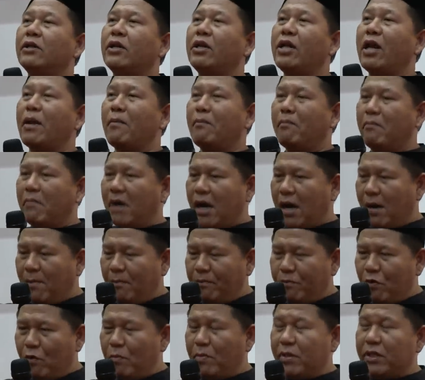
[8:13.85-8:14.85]
Dia
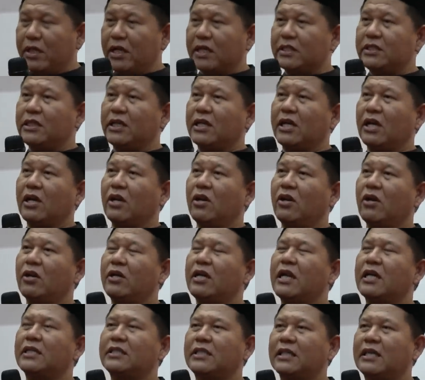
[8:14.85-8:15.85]
mampu menyaksikan
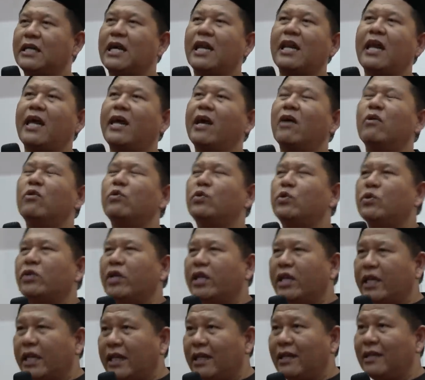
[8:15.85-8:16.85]
Allah dari segala yang wujud
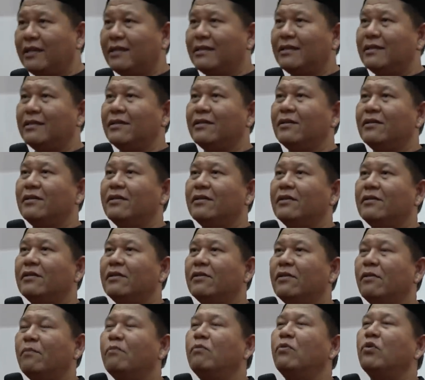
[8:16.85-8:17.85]
ini
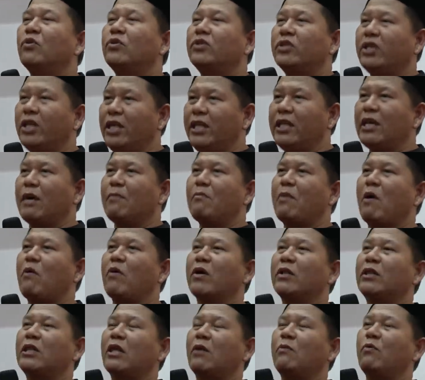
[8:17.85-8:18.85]
Buktinya
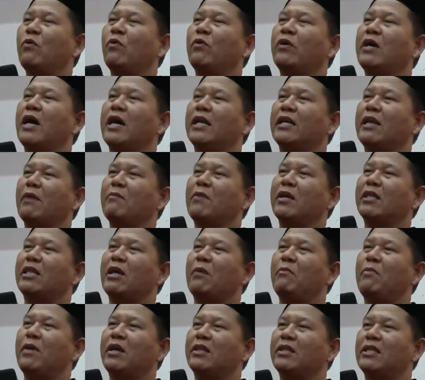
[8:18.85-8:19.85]
bahwa terbukanya
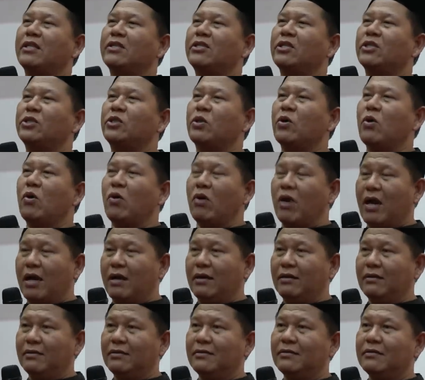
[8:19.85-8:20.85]
mata batin
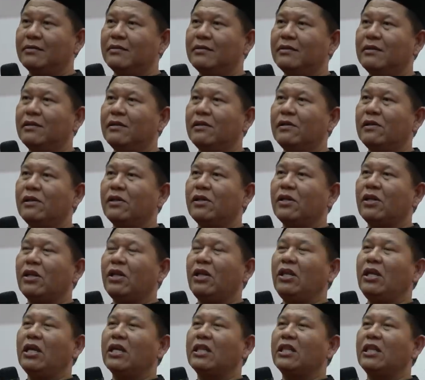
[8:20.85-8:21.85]
seseorang,
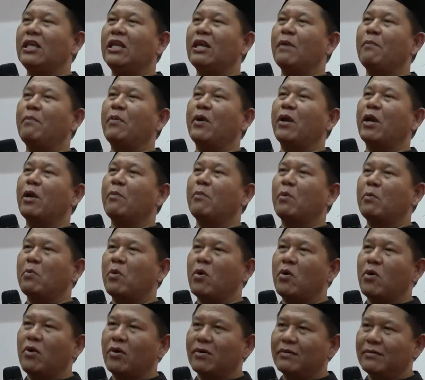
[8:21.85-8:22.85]
dia tidak pernah
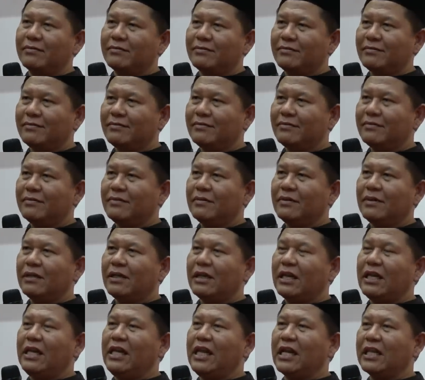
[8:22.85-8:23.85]
berbohong.
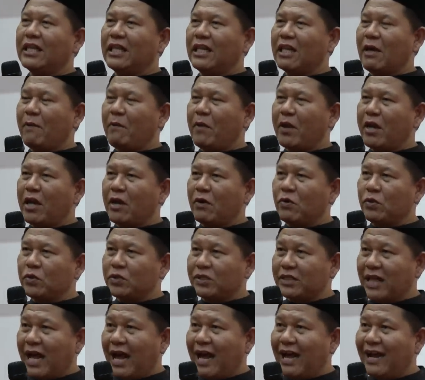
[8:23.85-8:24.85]
Dia tidak pernah
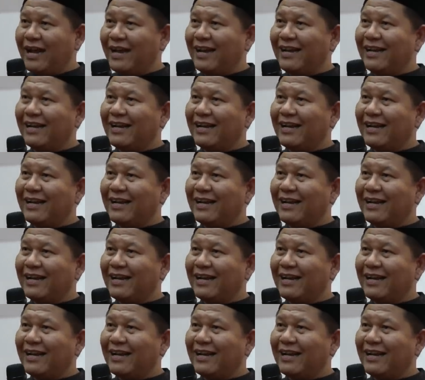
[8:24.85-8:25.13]
dusta.